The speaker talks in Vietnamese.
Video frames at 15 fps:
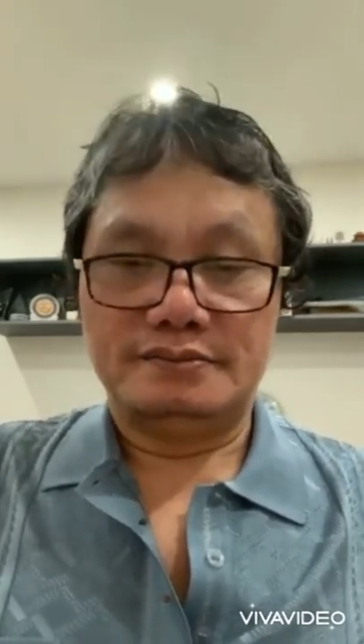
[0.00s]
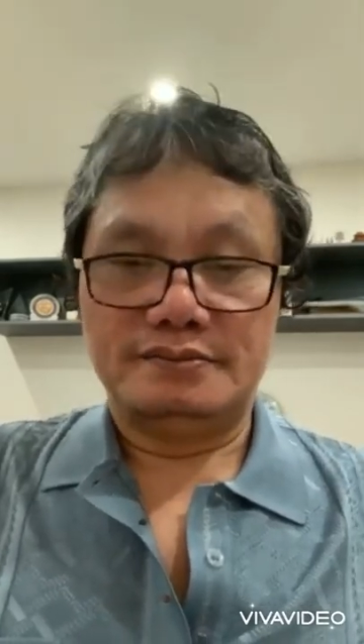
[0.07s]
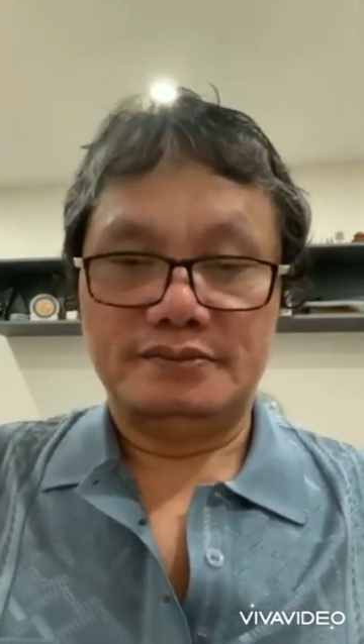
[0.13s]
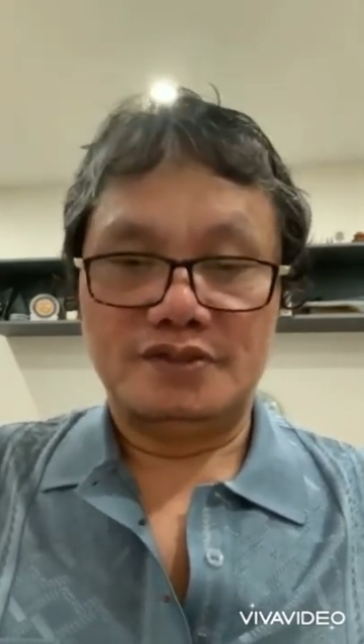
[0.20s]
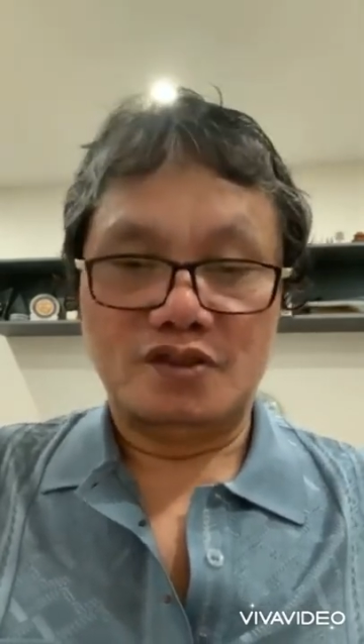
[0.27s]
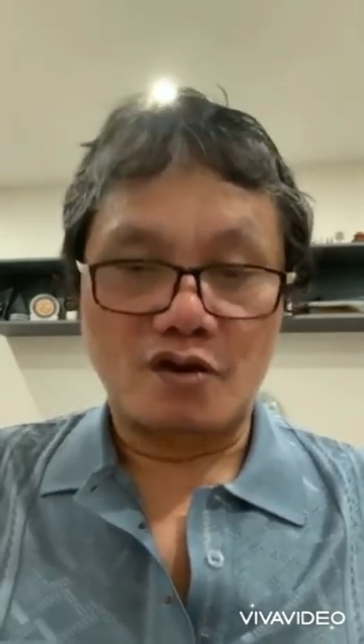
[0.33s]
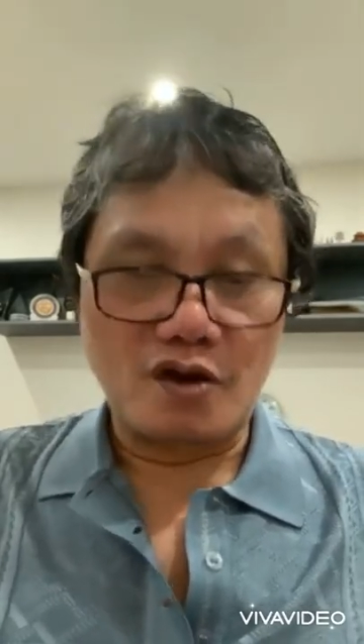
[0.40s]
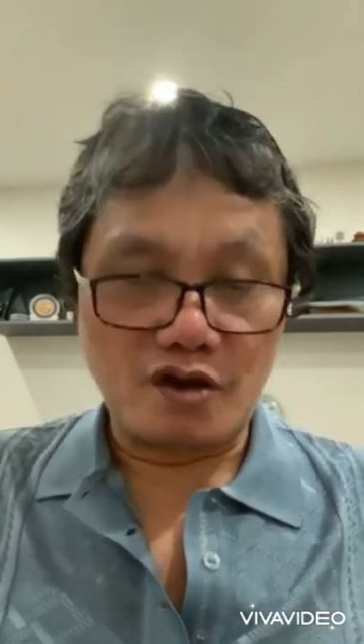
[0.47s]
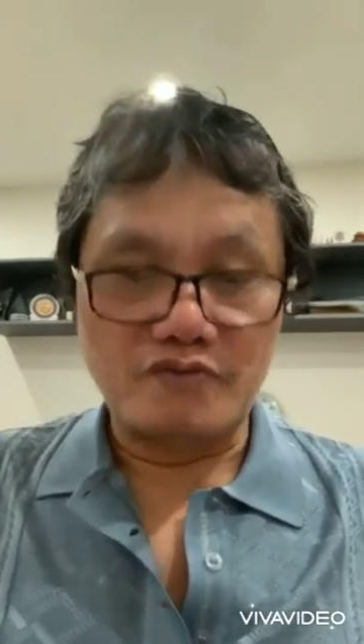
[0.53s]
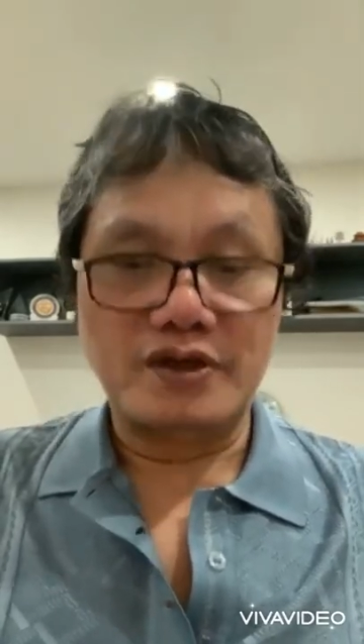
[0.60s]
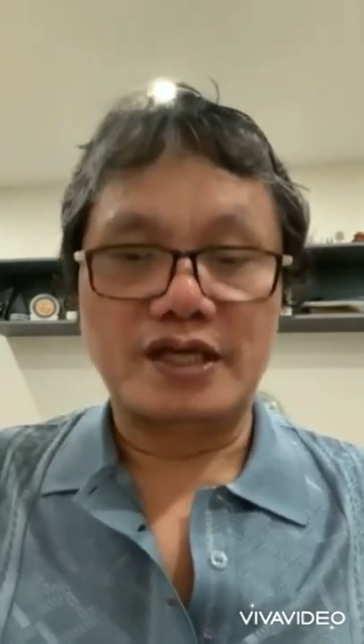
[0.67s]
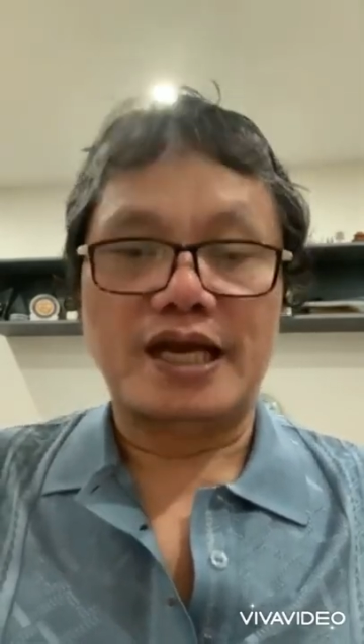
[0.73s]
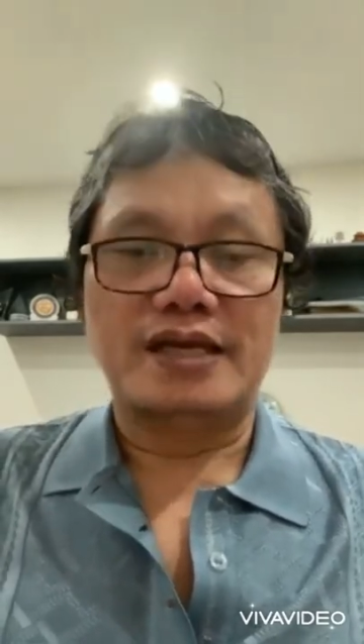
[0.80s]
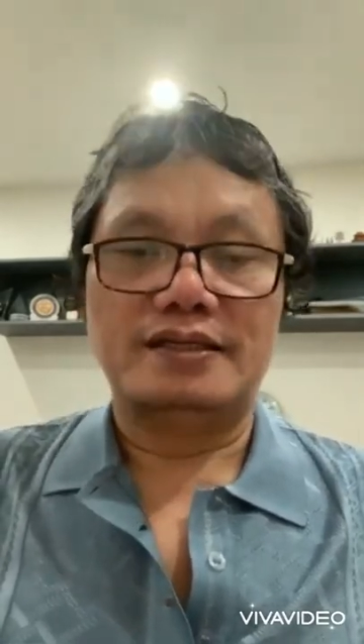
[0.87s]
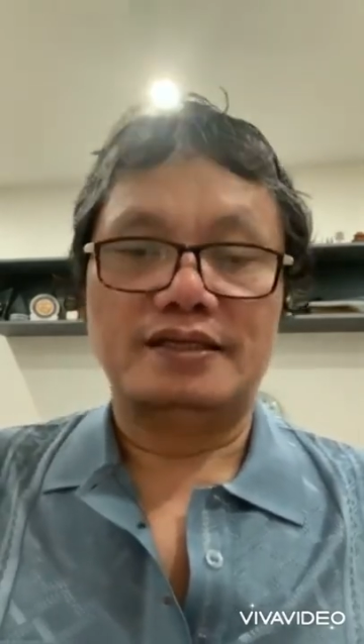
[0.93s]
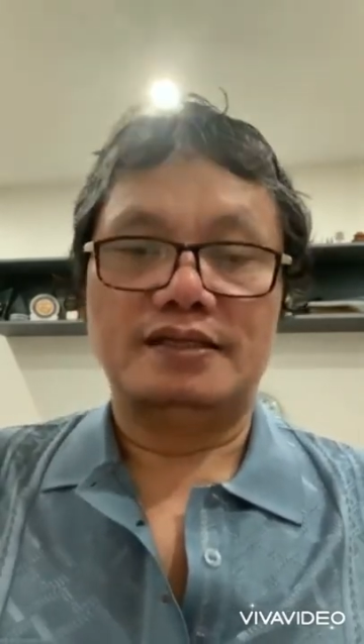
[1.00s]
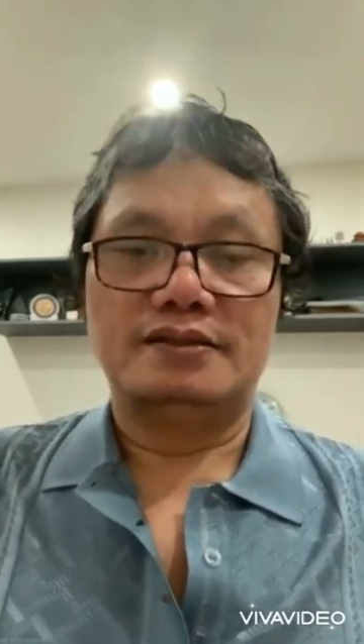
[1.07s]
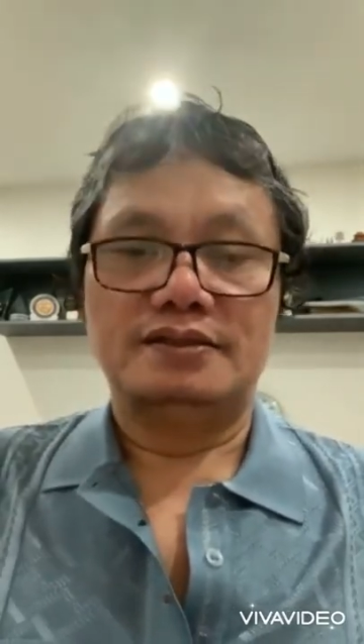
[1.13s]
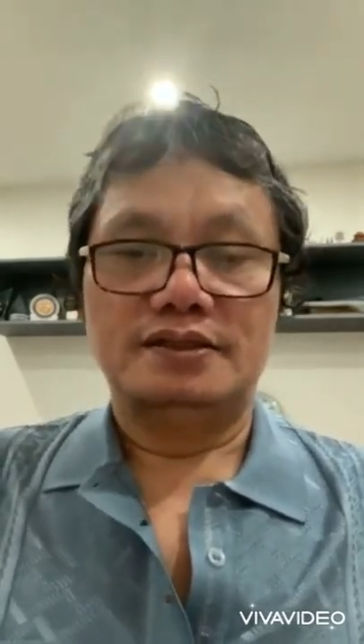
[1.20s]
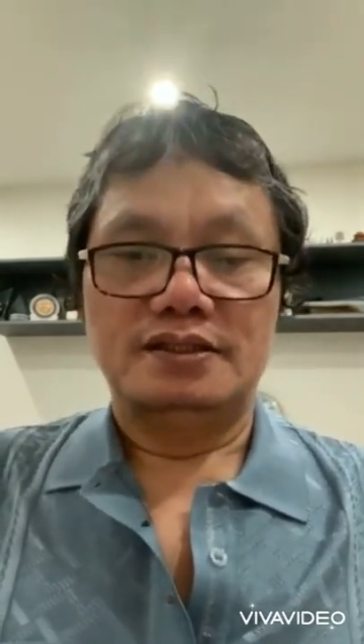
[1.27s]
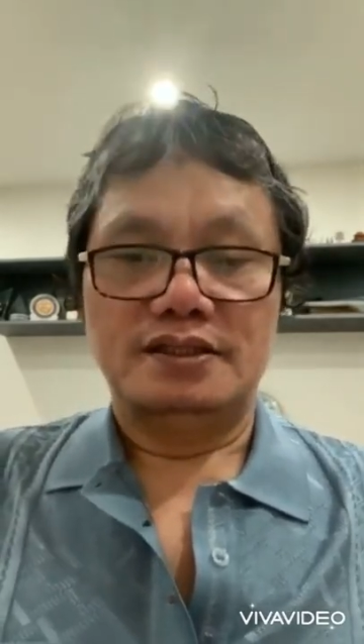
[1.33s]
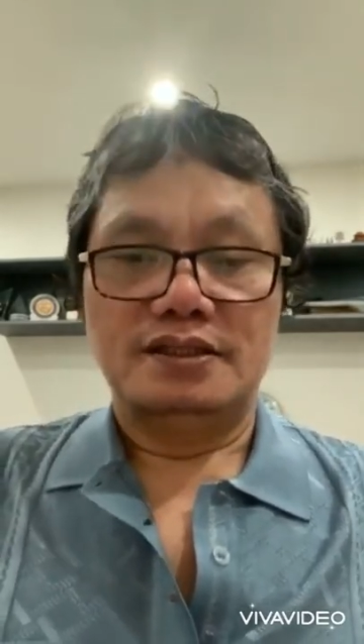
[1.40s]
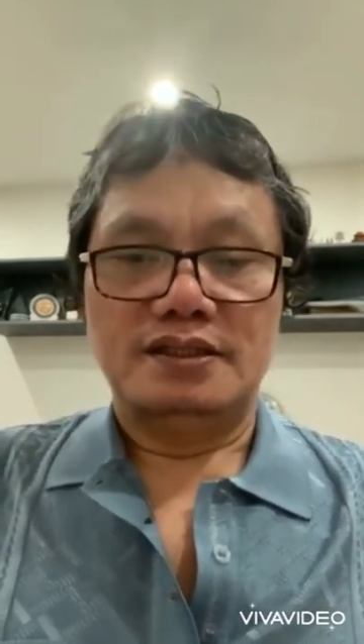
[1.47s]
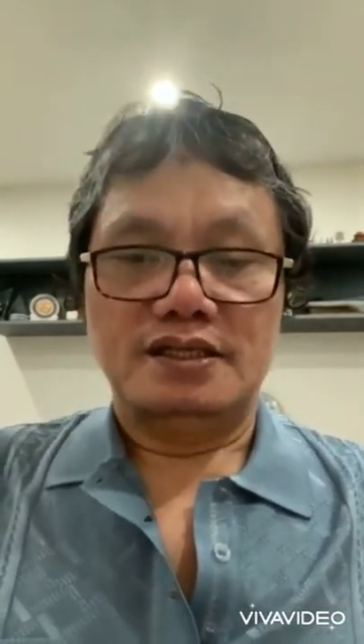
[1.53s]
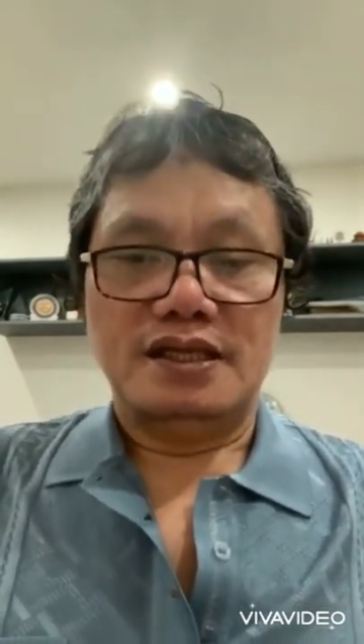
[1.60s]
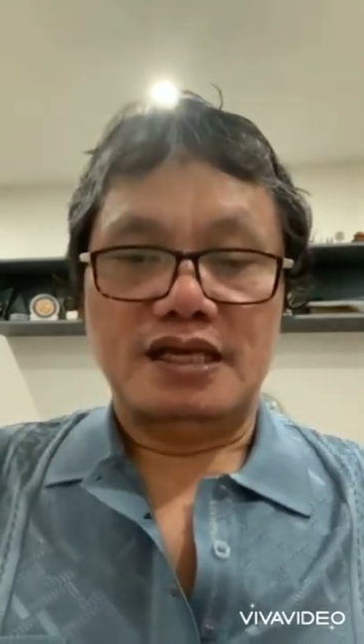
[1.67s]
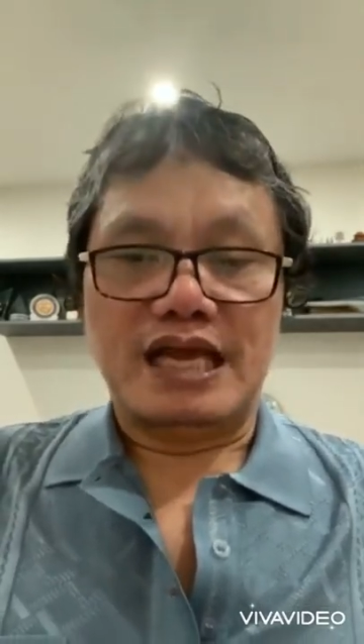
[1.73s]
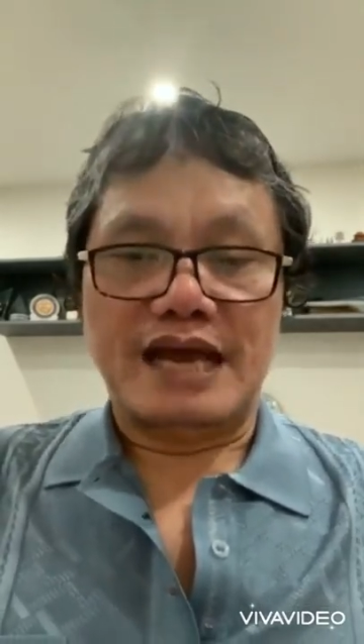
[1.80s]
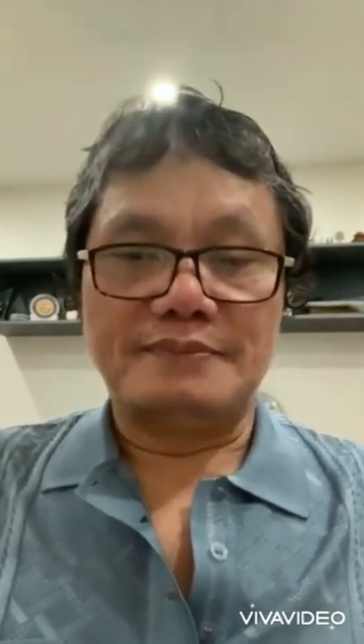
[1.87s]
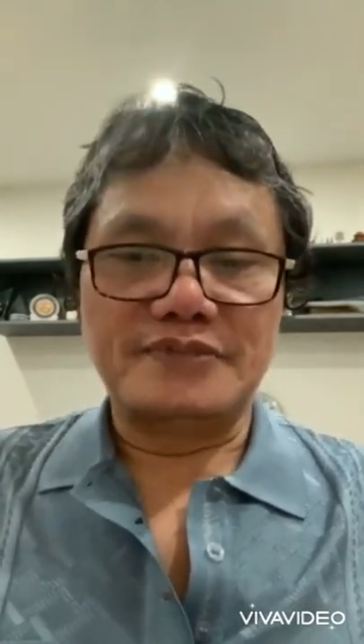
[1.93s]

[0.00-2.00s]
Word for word: có con vật lạ này nè làm